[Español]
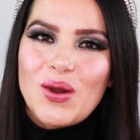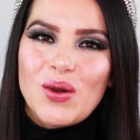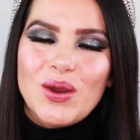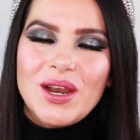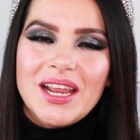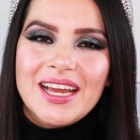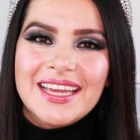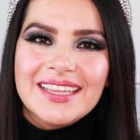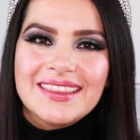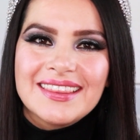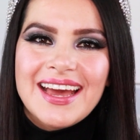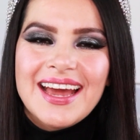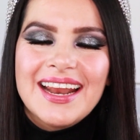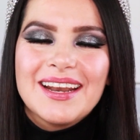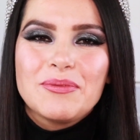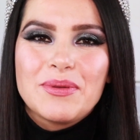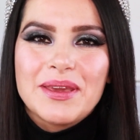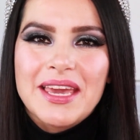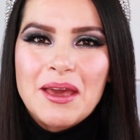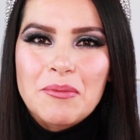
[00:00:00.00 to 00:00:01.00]
Hola, ¿qué
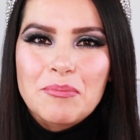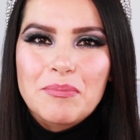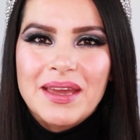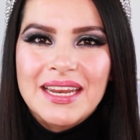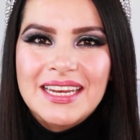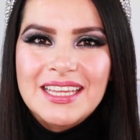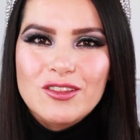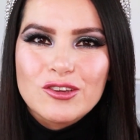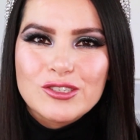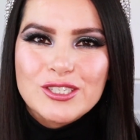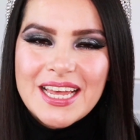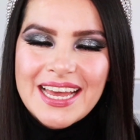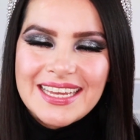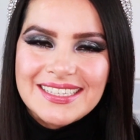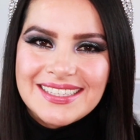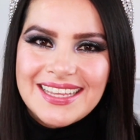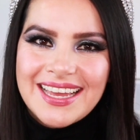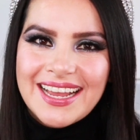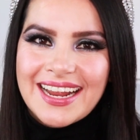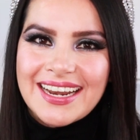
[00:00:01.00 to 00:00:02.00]
tal? Bienvenidos a
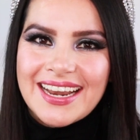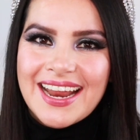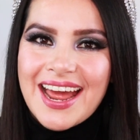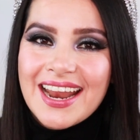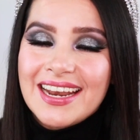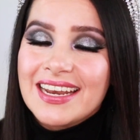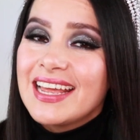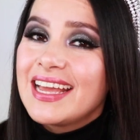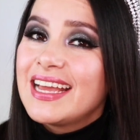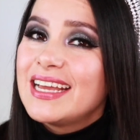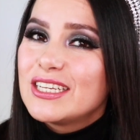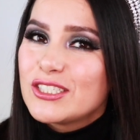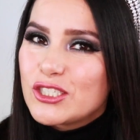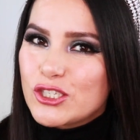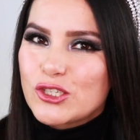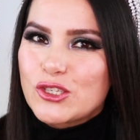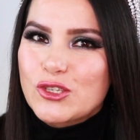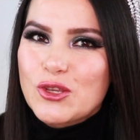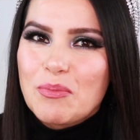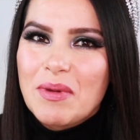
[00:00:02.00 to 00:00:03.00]
este canal.
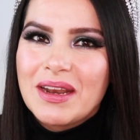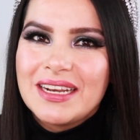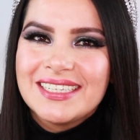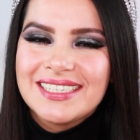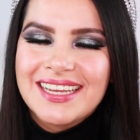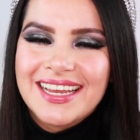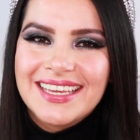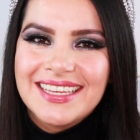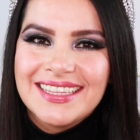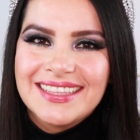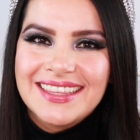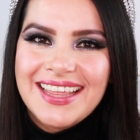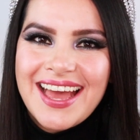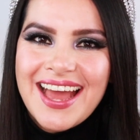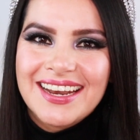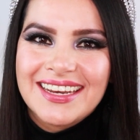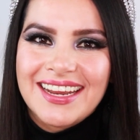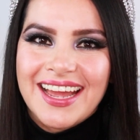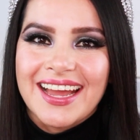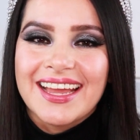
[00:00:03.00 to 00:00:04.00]
Yo soy Malisha
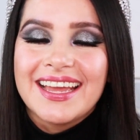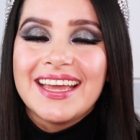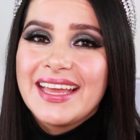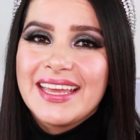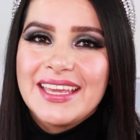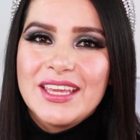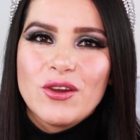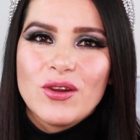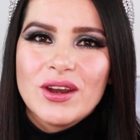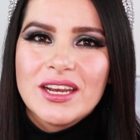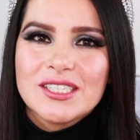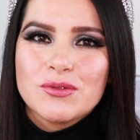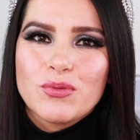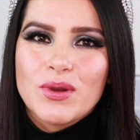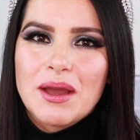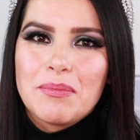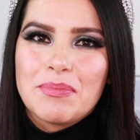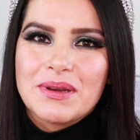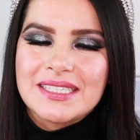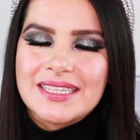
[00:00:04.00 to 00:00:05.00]
Quintana y hoy les
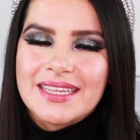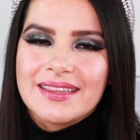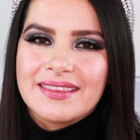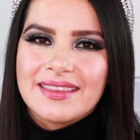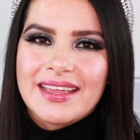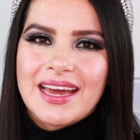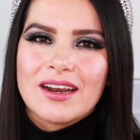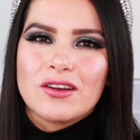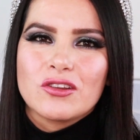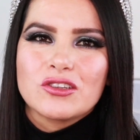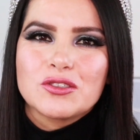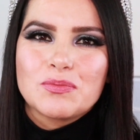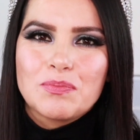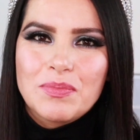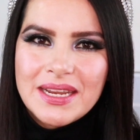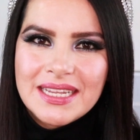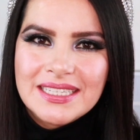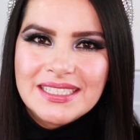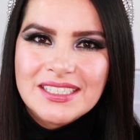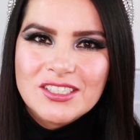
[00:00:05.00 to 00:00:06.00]
voy a presentar los
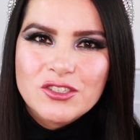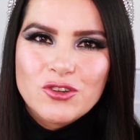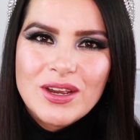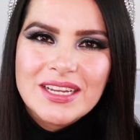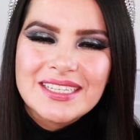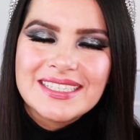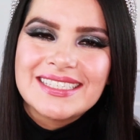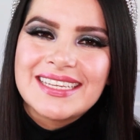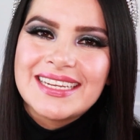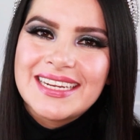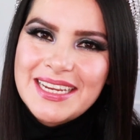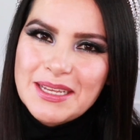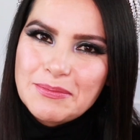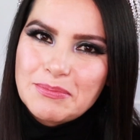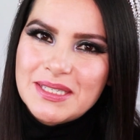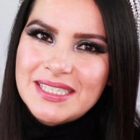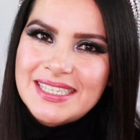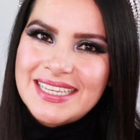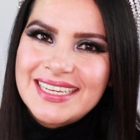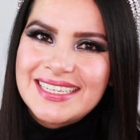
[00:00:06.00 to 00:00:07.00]
Blitz Trans
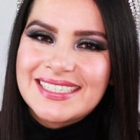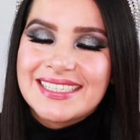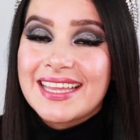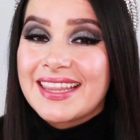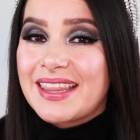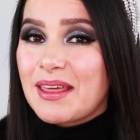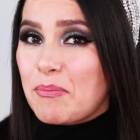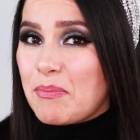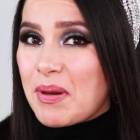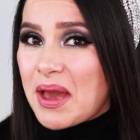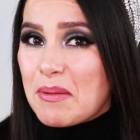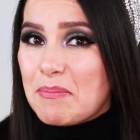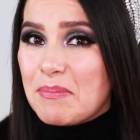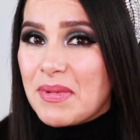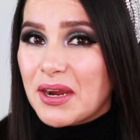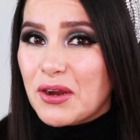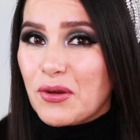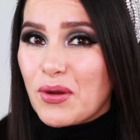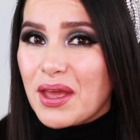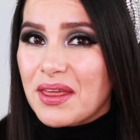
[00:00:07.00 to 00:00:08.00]
Lipsticks de Pat
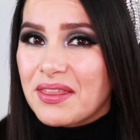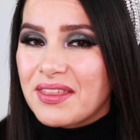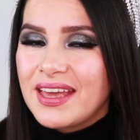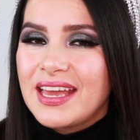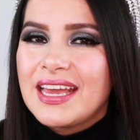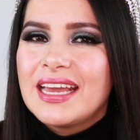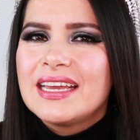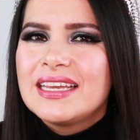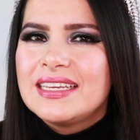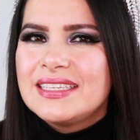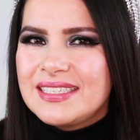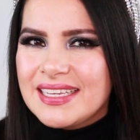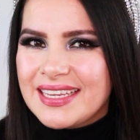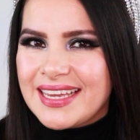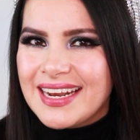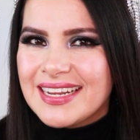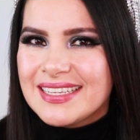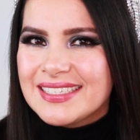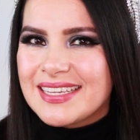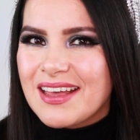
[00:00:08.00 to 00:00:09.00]
McGrath. Y si
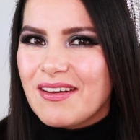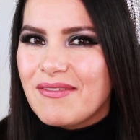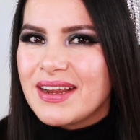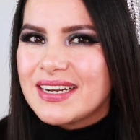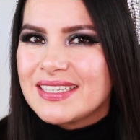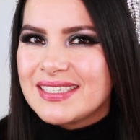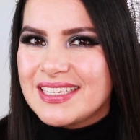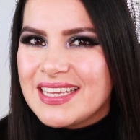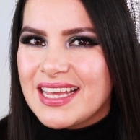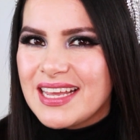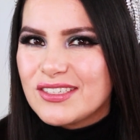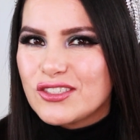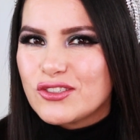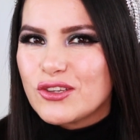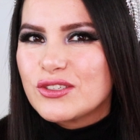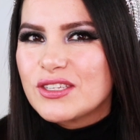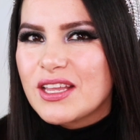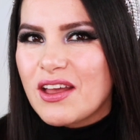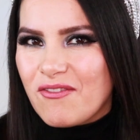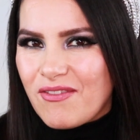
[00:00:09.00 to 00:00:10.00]
quieren saber si
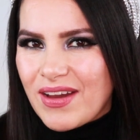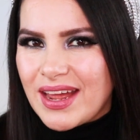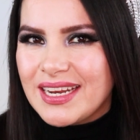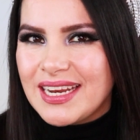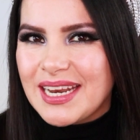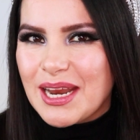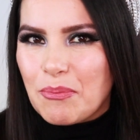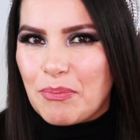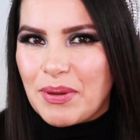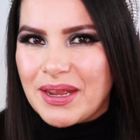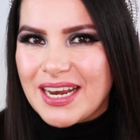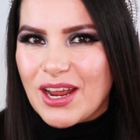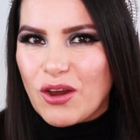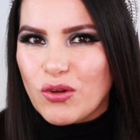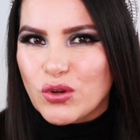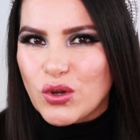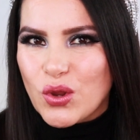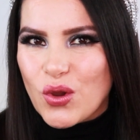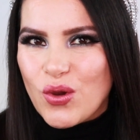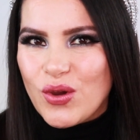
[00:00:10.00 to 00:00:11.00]
estos valen la
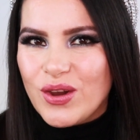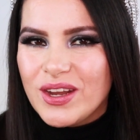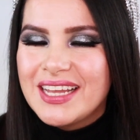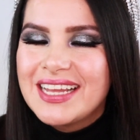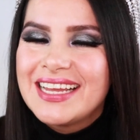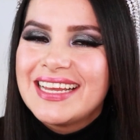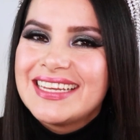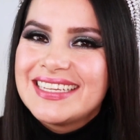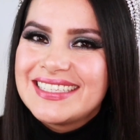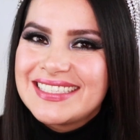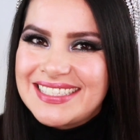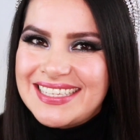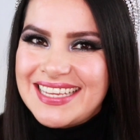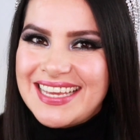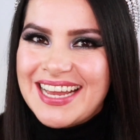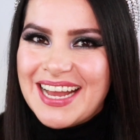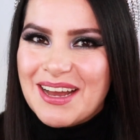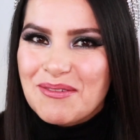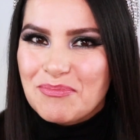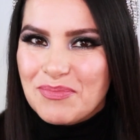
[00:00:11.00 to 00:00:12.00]
pena o no,
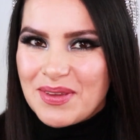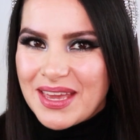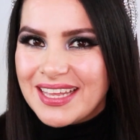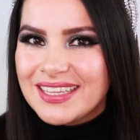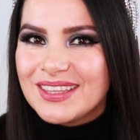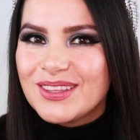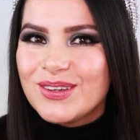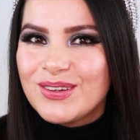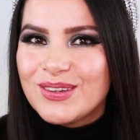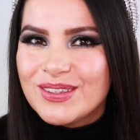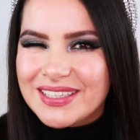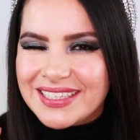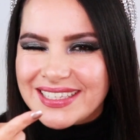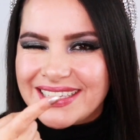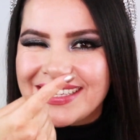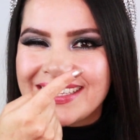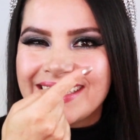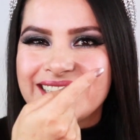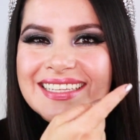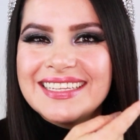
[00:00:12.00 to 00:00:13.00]
sigan viendo
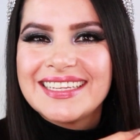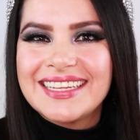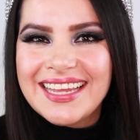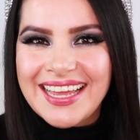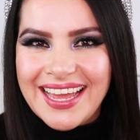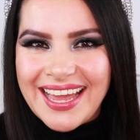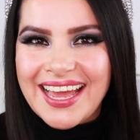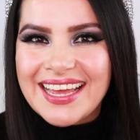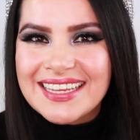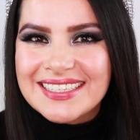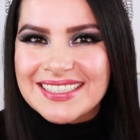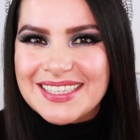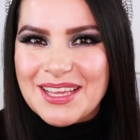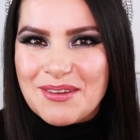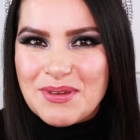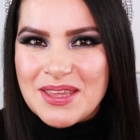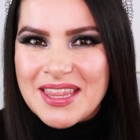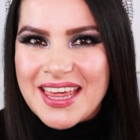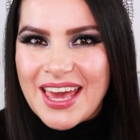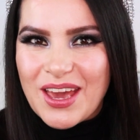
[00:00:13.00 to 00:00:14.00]

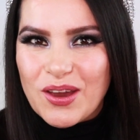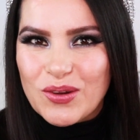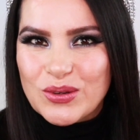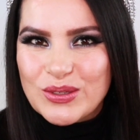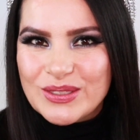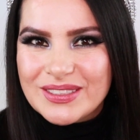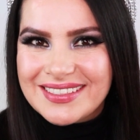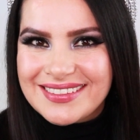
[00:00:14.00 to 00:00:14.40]
este video.